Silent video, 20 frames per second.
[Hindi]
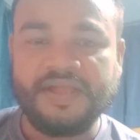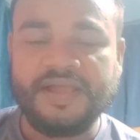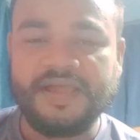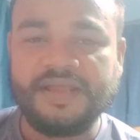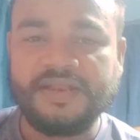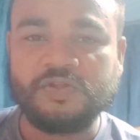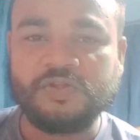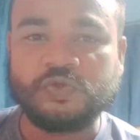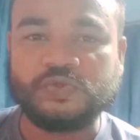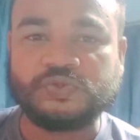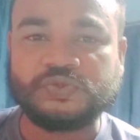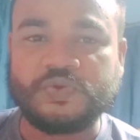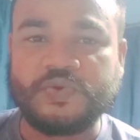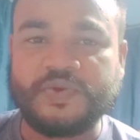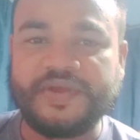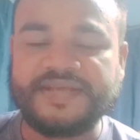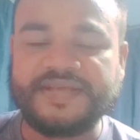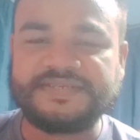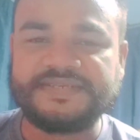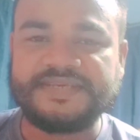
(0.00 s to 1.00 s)
हेलो दोस्तों
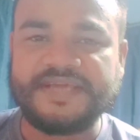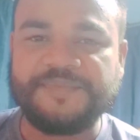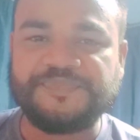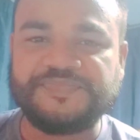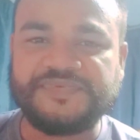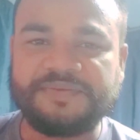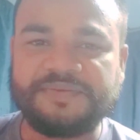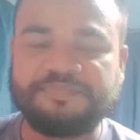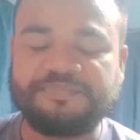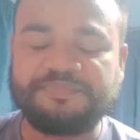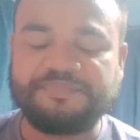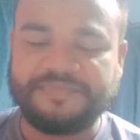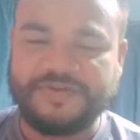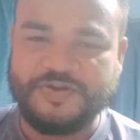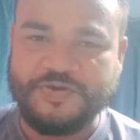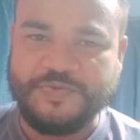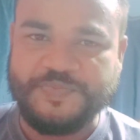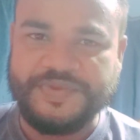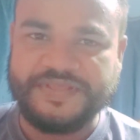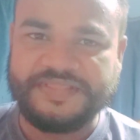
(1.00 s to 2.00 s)
कैसे आप सब मैं
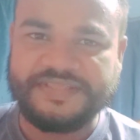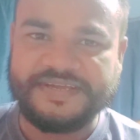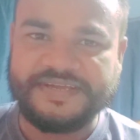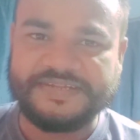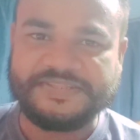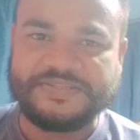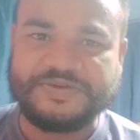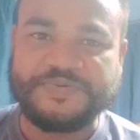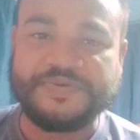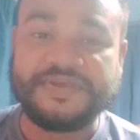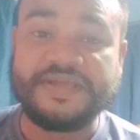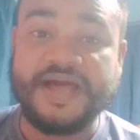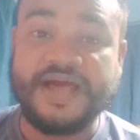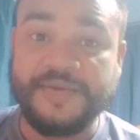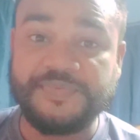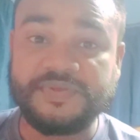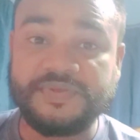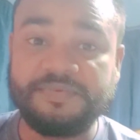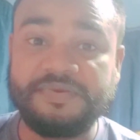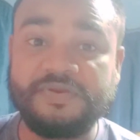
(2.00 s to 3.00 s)
उम्मीद करता हूँ कि
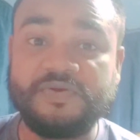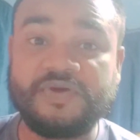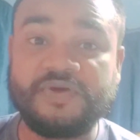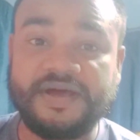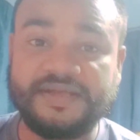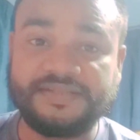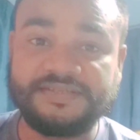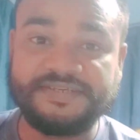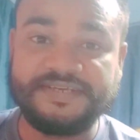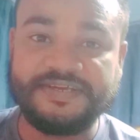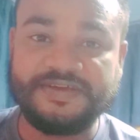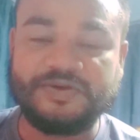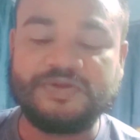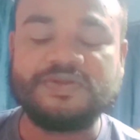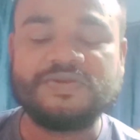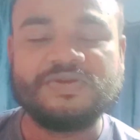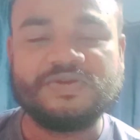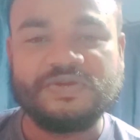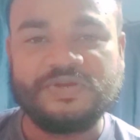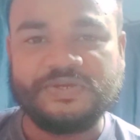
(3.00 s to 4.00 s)
आप सभी लोग अच्छे और
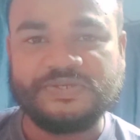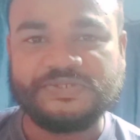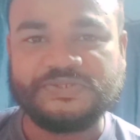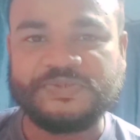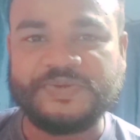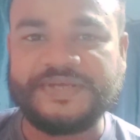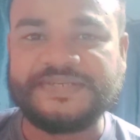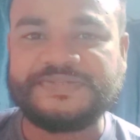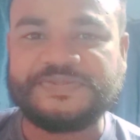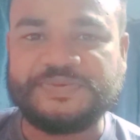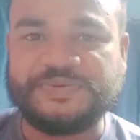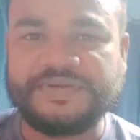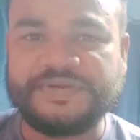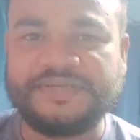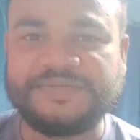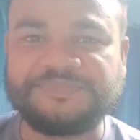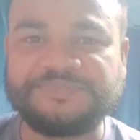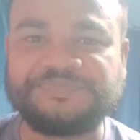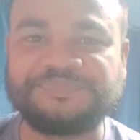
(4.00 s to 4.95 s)
स्वस्थ होंगे